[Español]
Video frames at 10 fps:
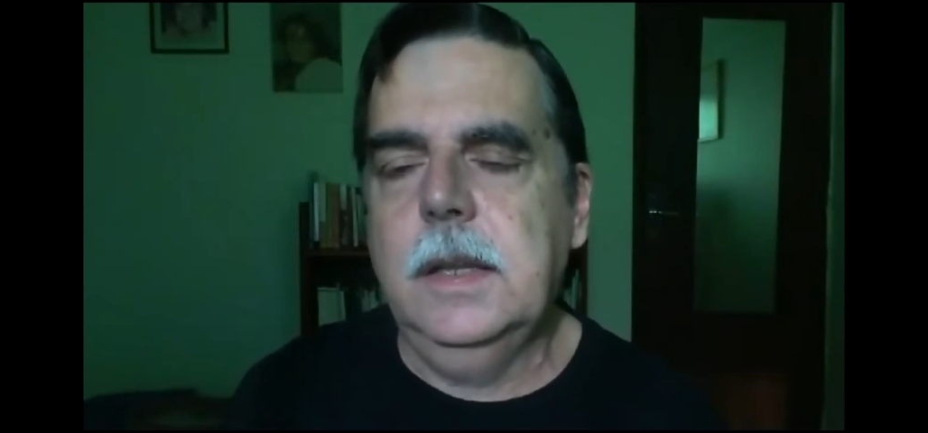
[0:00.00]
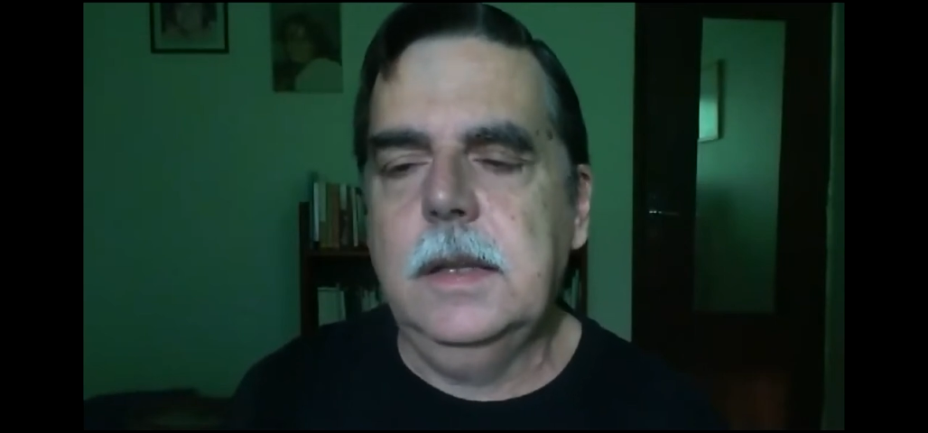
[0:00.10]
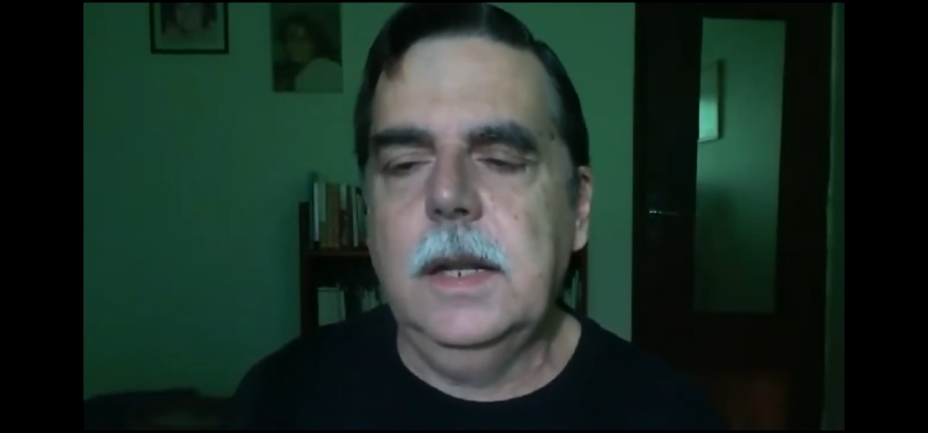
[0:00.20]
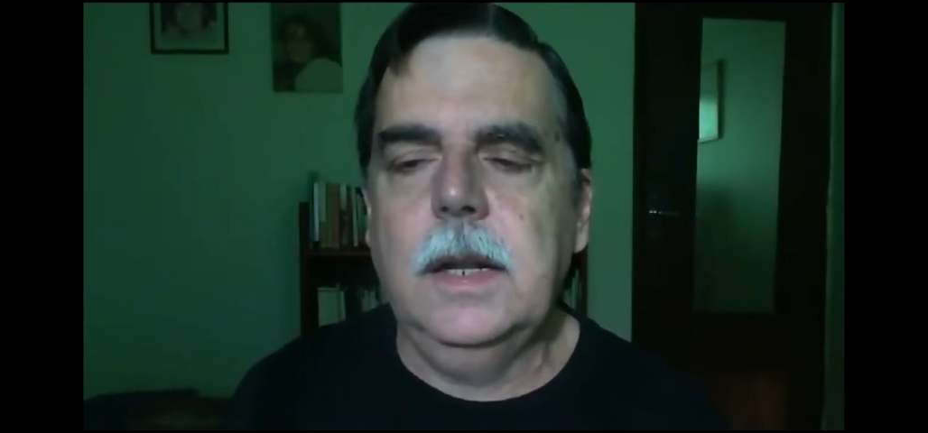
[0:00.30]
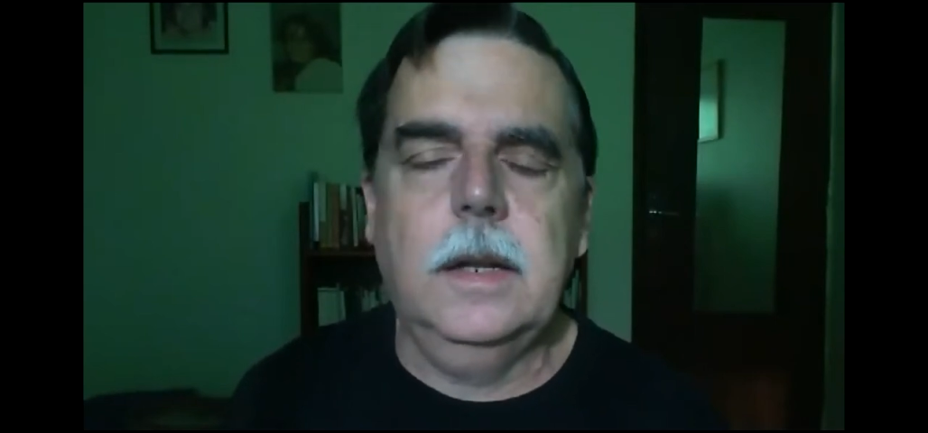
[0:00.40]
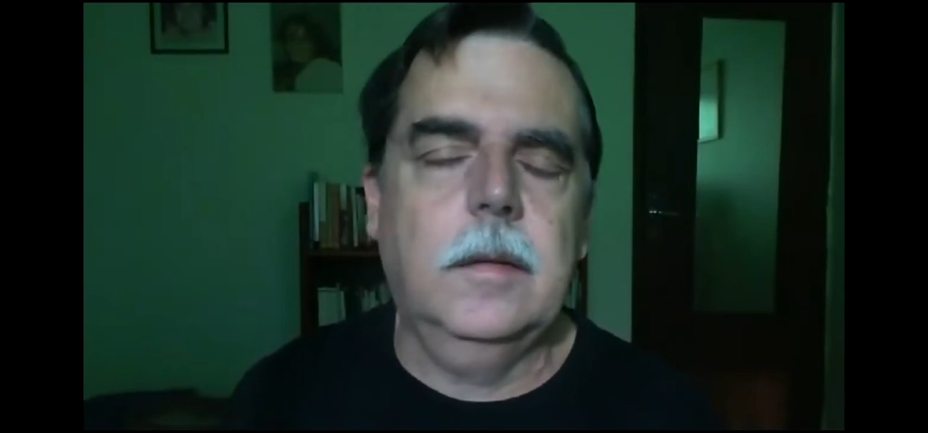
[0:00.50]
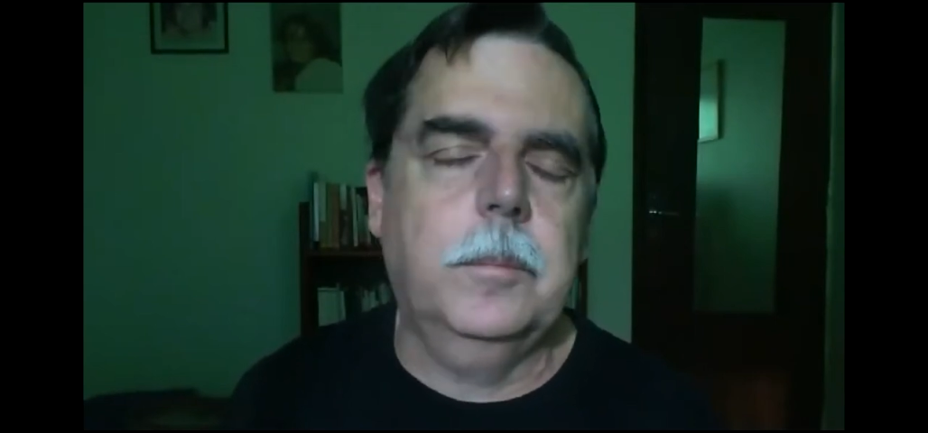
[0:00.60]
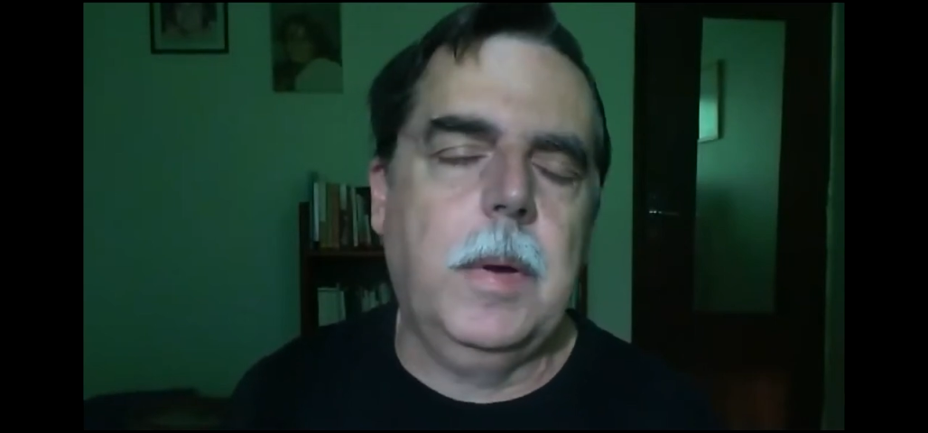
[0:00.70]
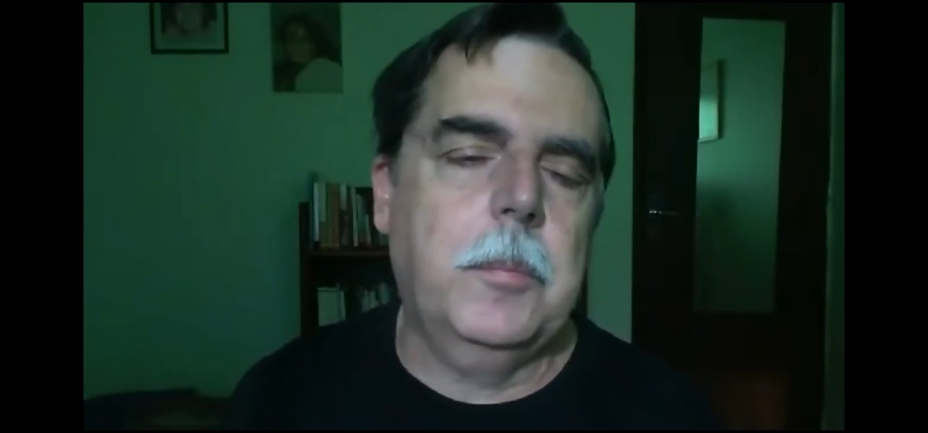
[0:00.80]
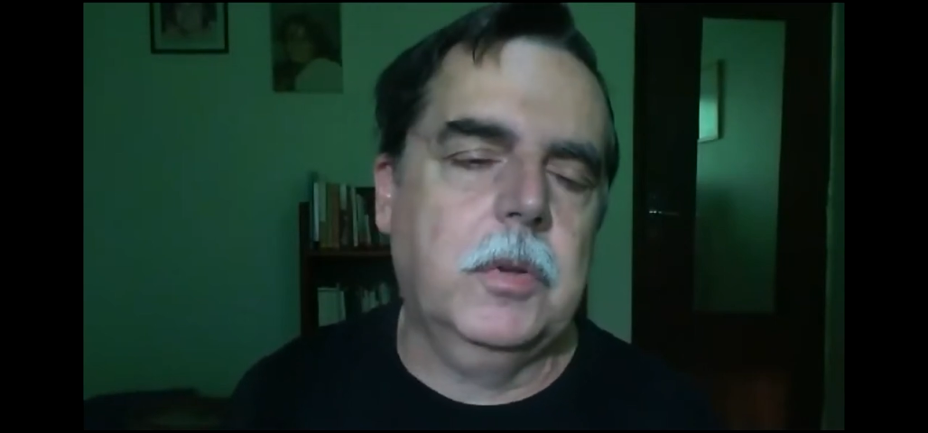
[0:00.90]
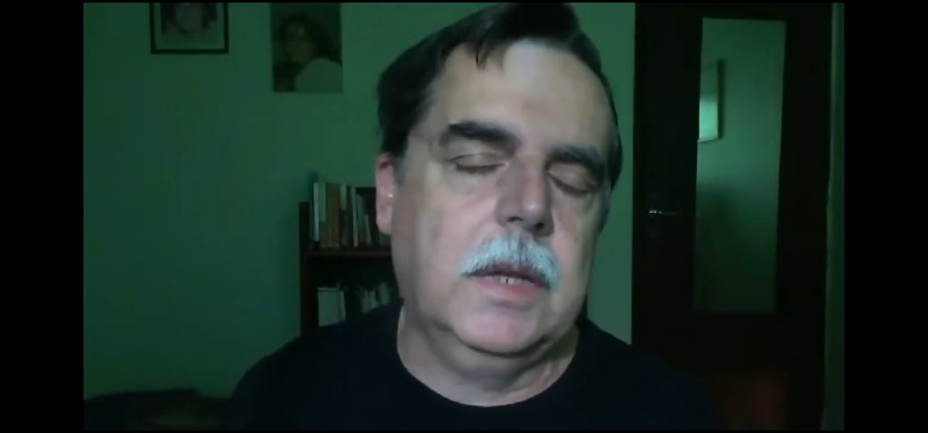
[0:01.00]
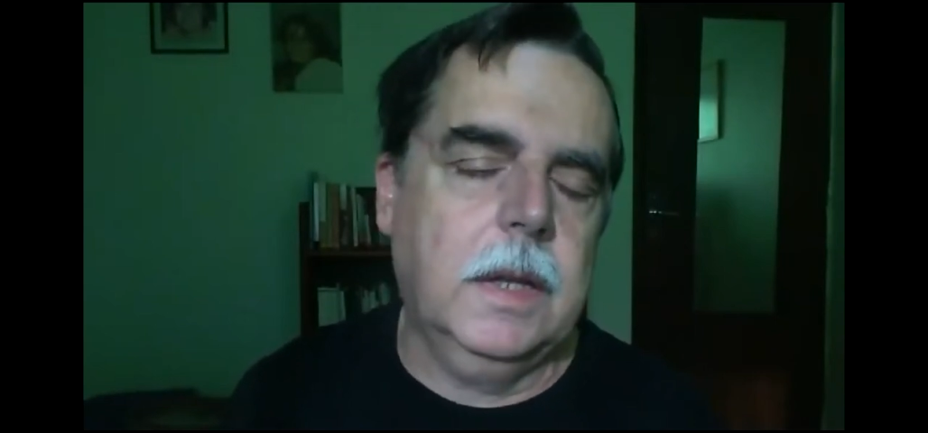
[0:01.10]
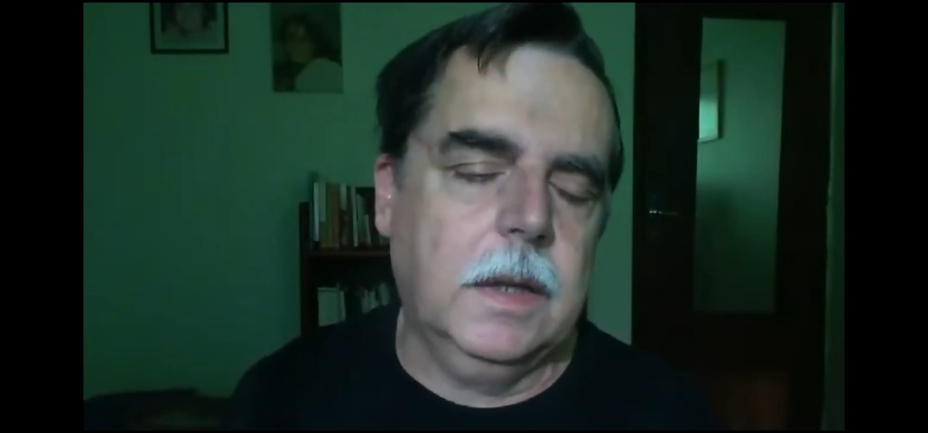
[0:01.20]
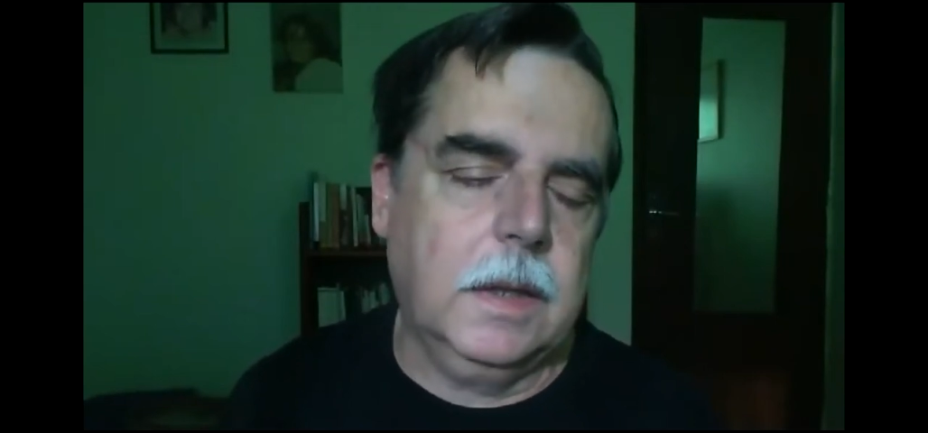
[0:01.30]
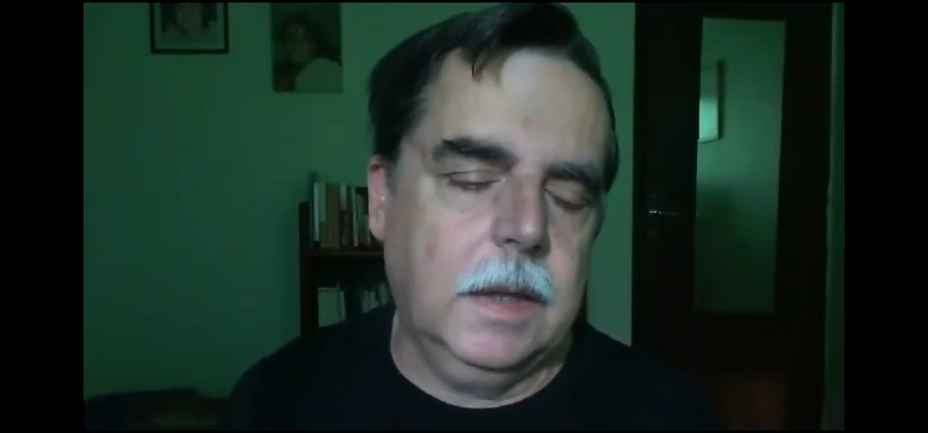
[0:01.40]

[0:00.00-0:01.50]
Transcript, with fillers: tienen, vamos, que,